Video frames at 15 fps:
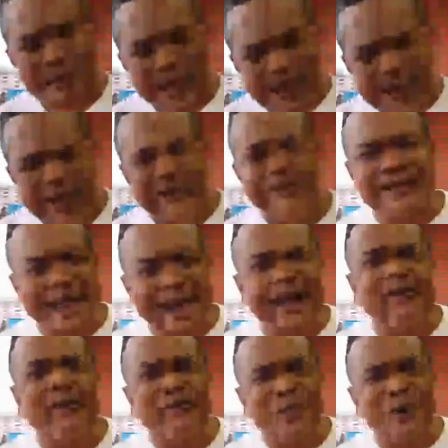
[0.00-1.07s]
แกนแท้
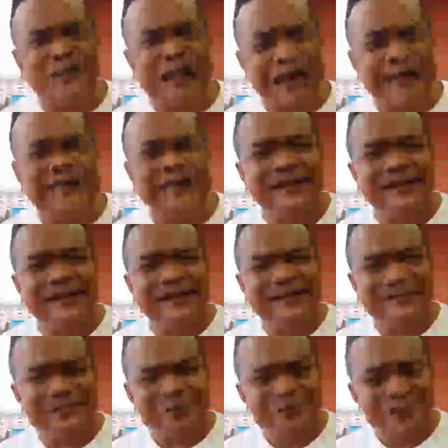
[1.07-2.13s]
ของพวกท่านเนี่ย
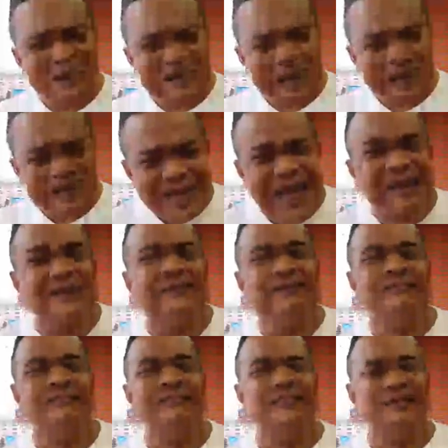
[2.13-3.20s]
ผู้มีอำนาจ
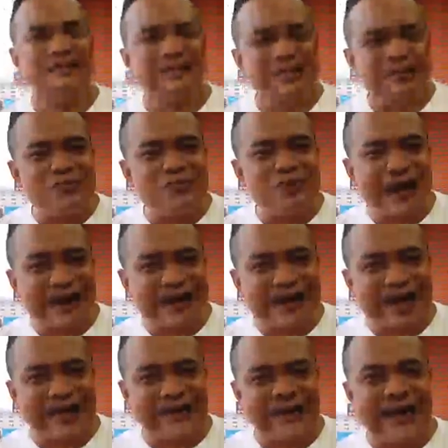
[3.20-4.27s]
หรือคู่ขัดแย้
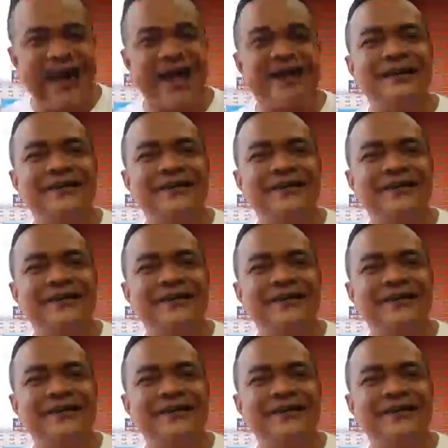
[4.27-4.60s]
งทั้งหลาย